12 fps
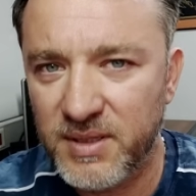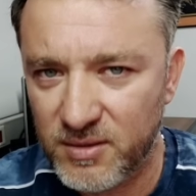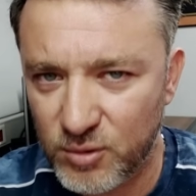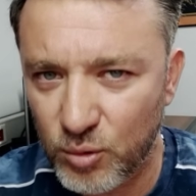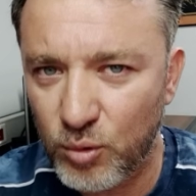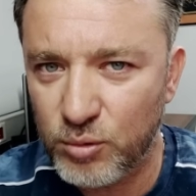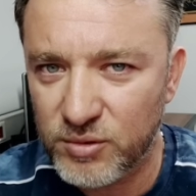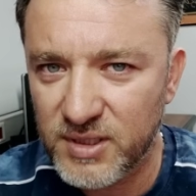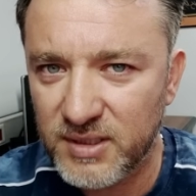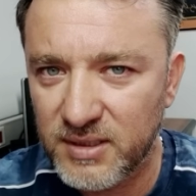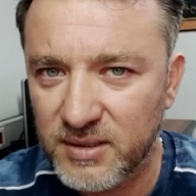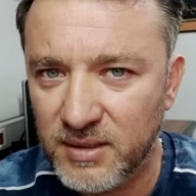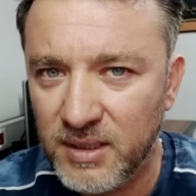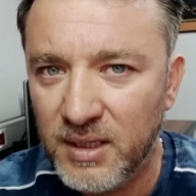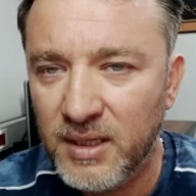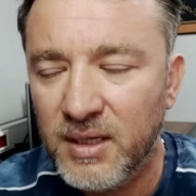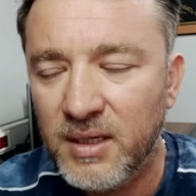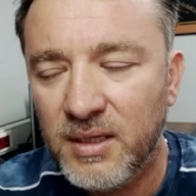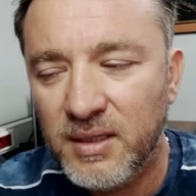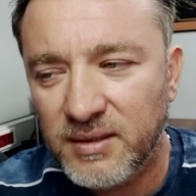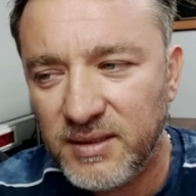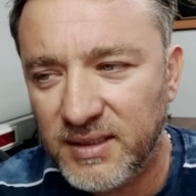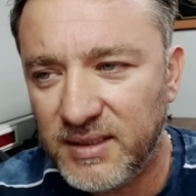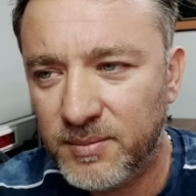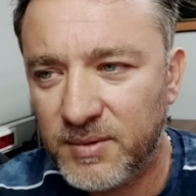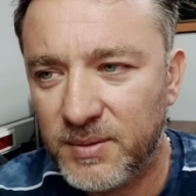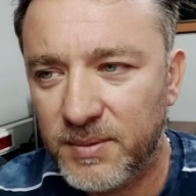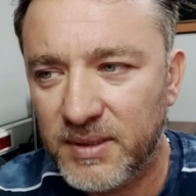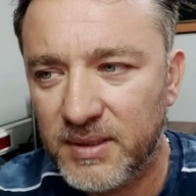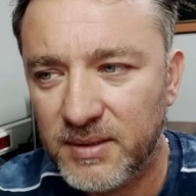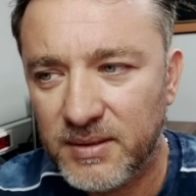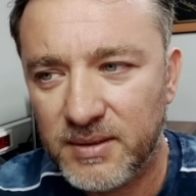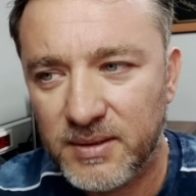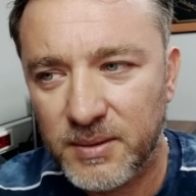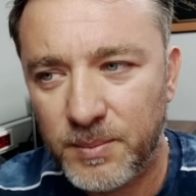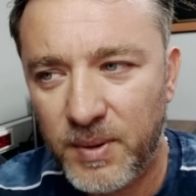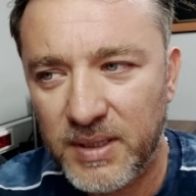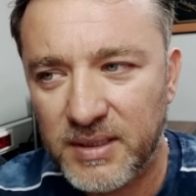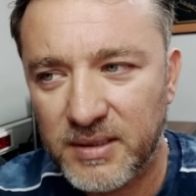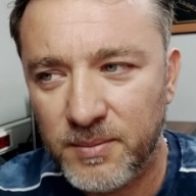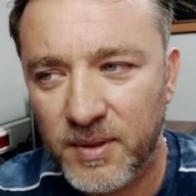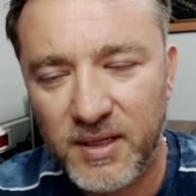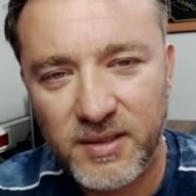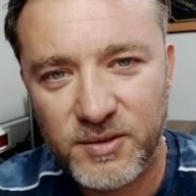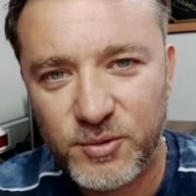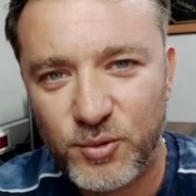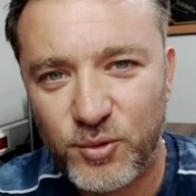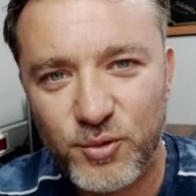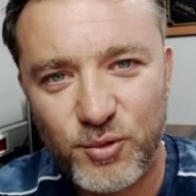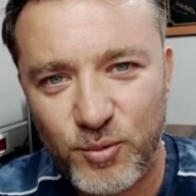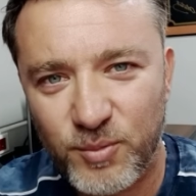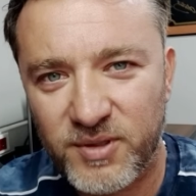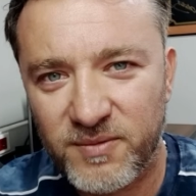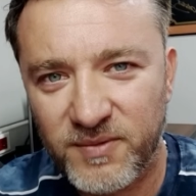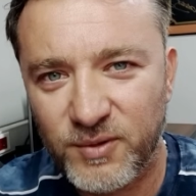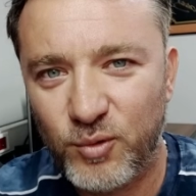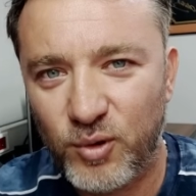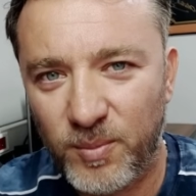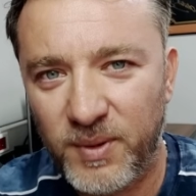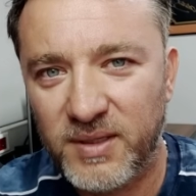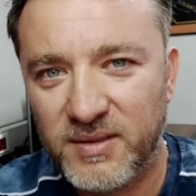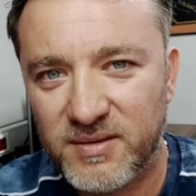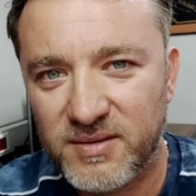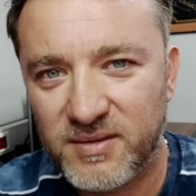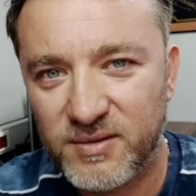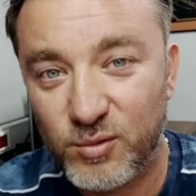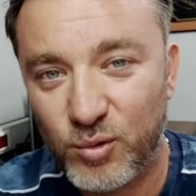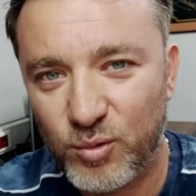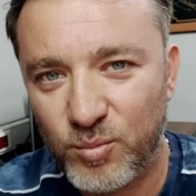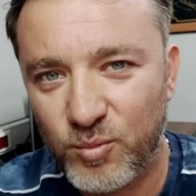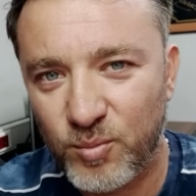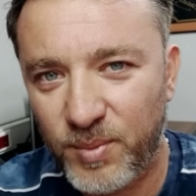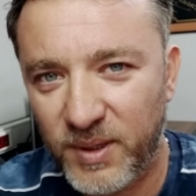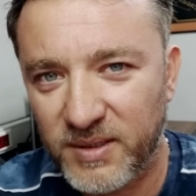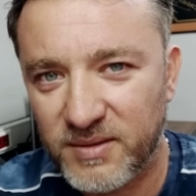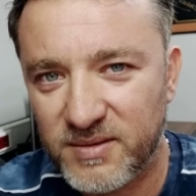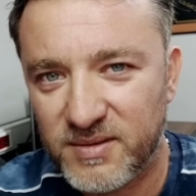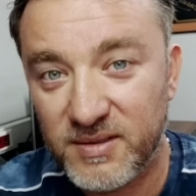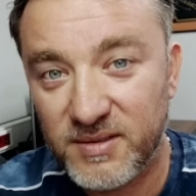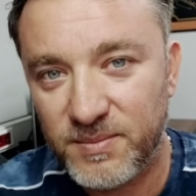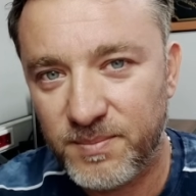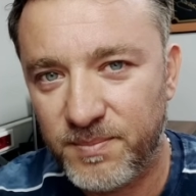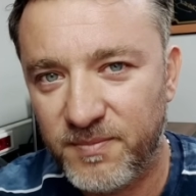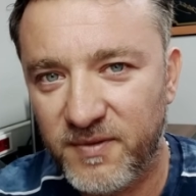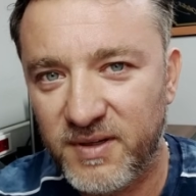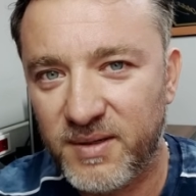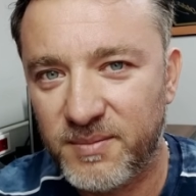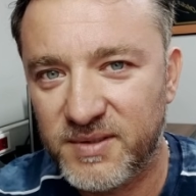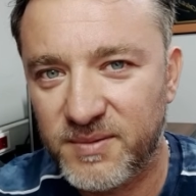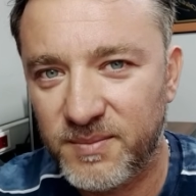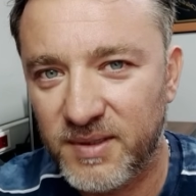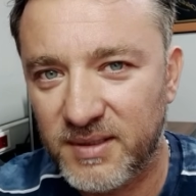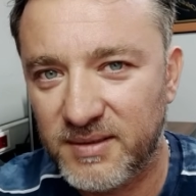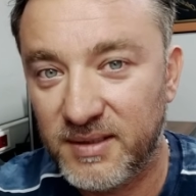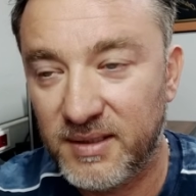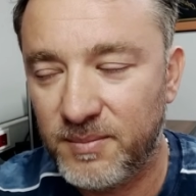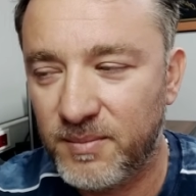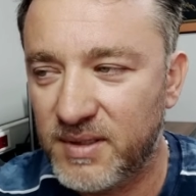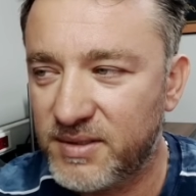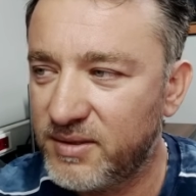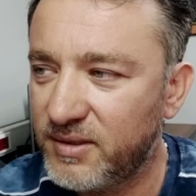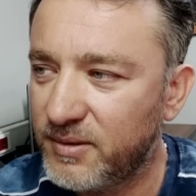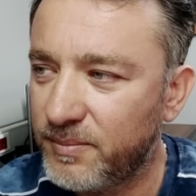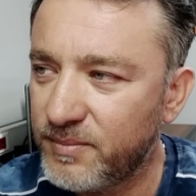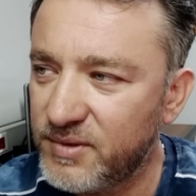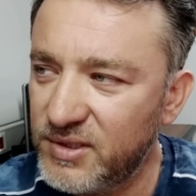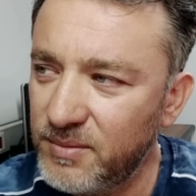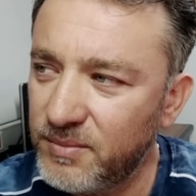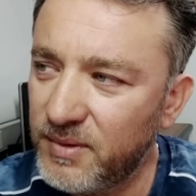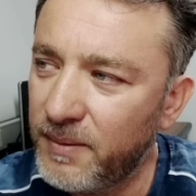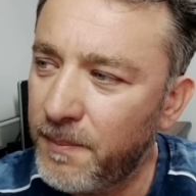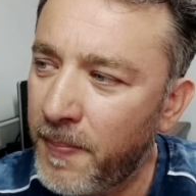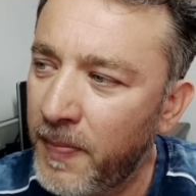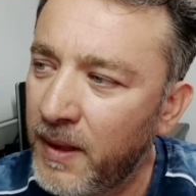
birisi olacak. Dediğim gibi e, bakalım hayırlısı olsun. Umarım videoyu beğenirsiniz, yorumumu beğenirsiniz. Vira bismillah diyelim başlayalım. Şimdi